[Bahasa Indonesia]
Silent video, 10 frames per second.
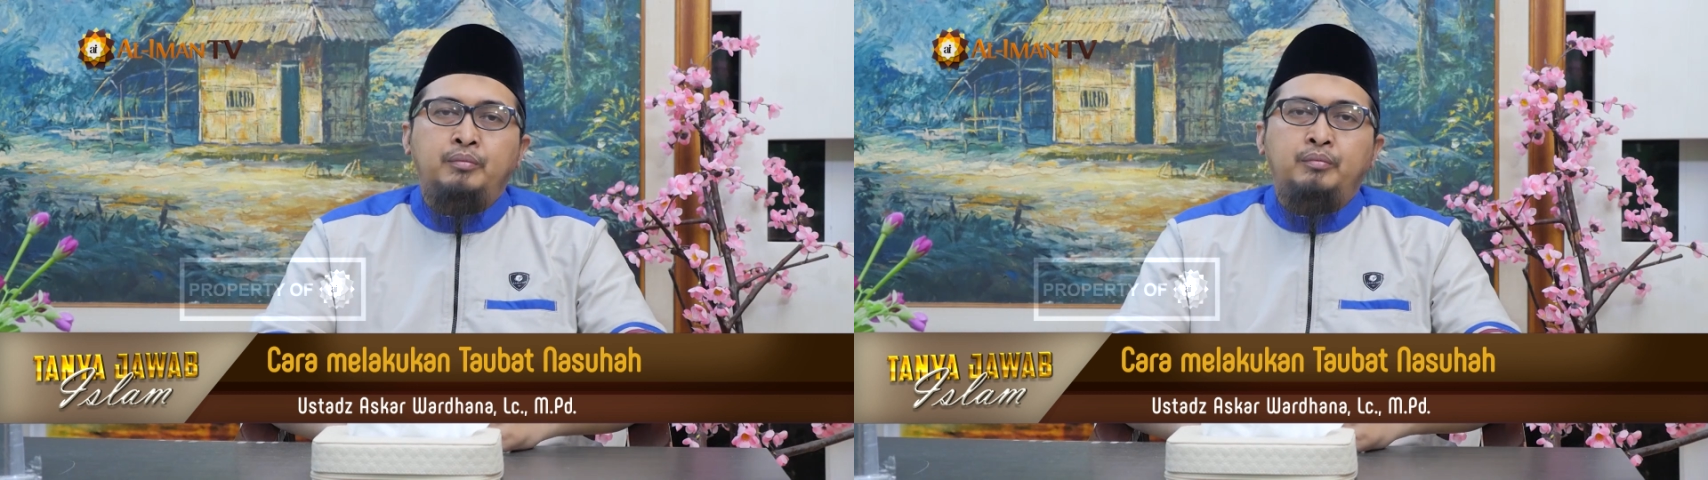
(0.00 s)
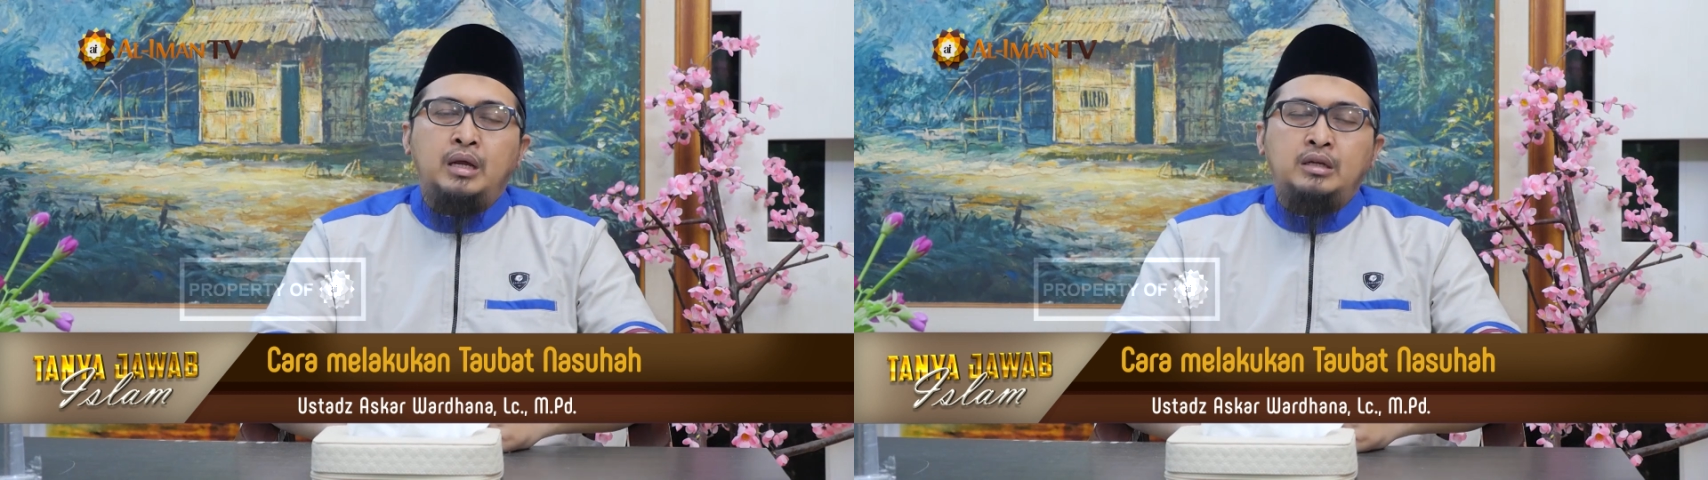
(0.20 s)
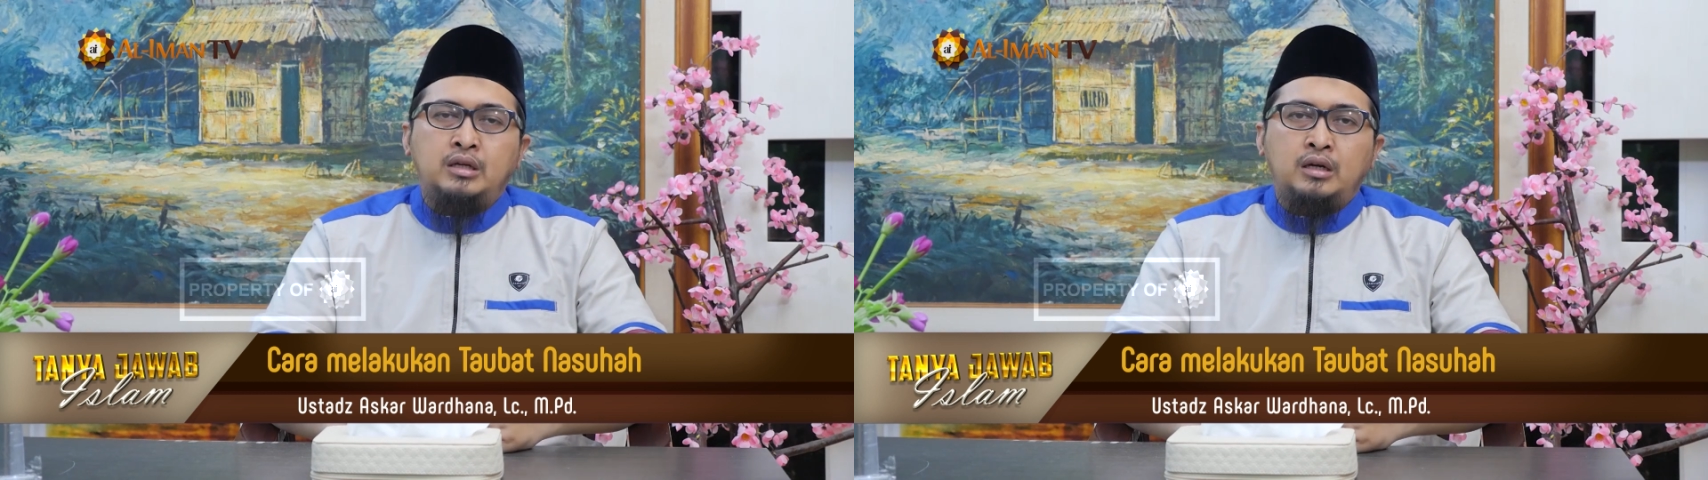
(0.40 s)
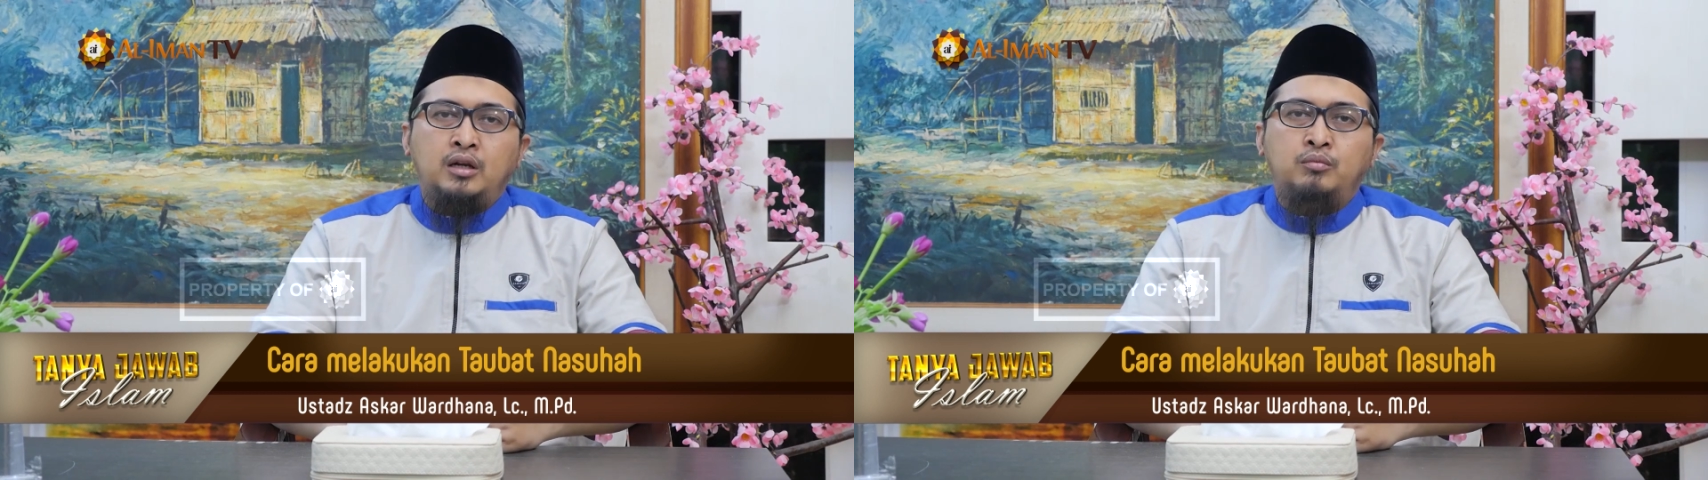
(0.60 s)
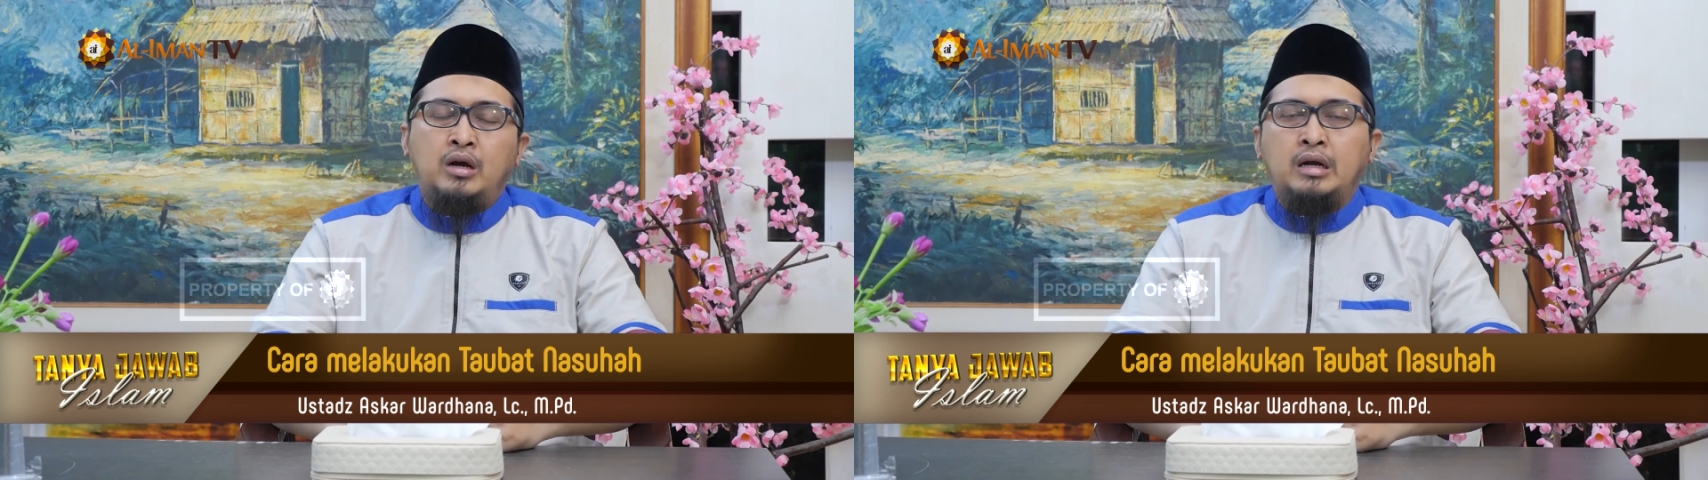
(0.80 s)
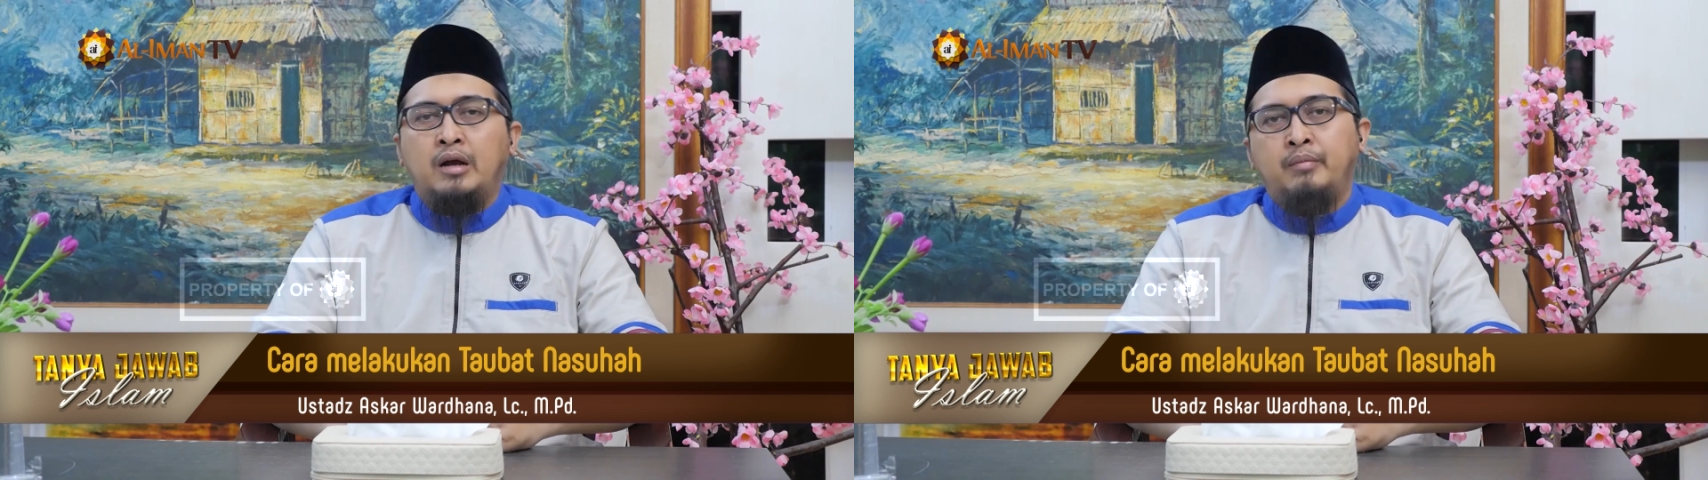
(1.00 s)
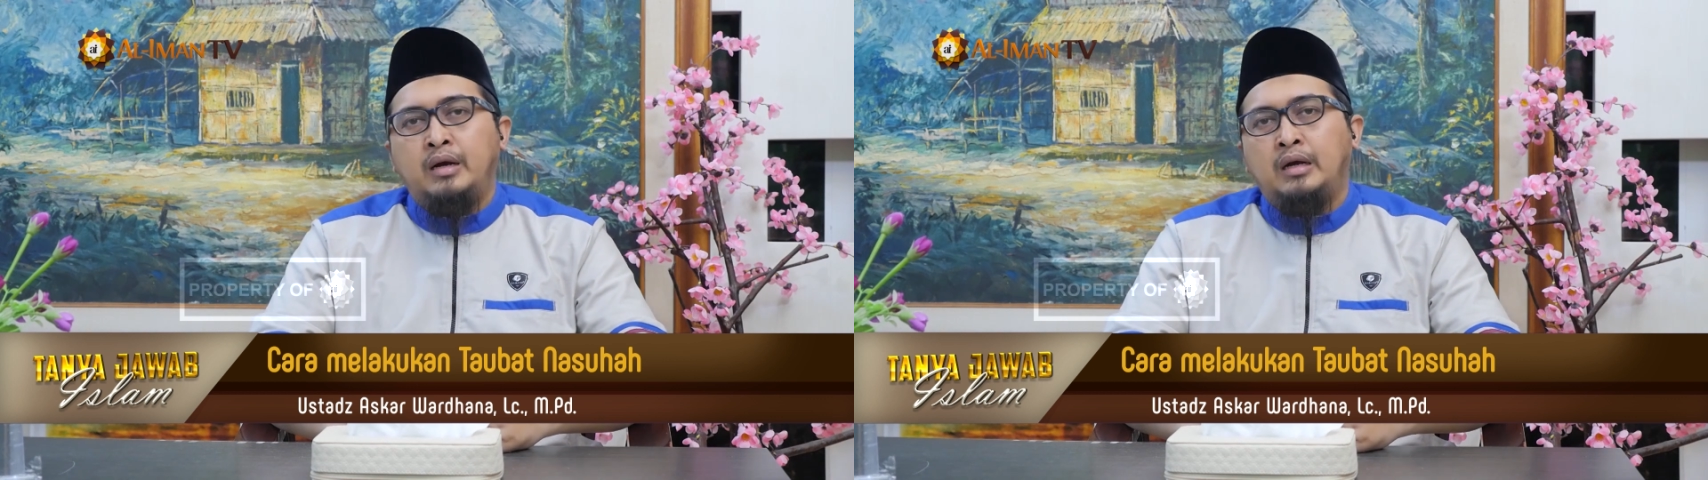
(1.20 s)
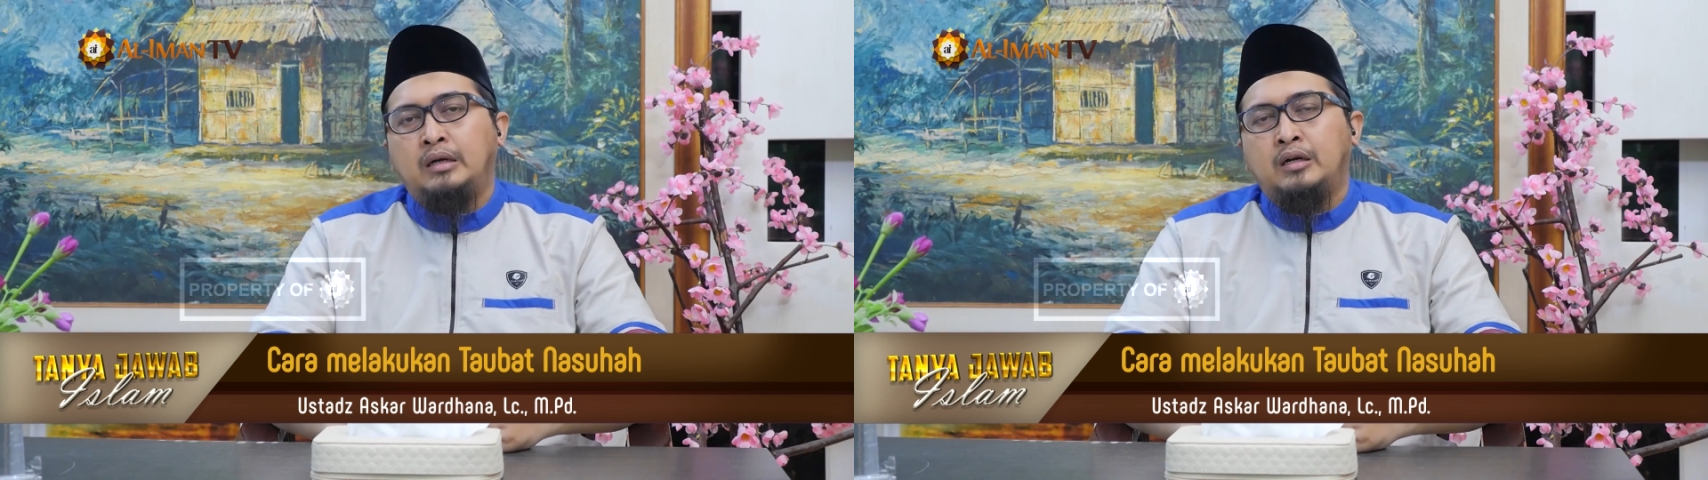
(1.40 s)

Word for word: belajar ilmu agama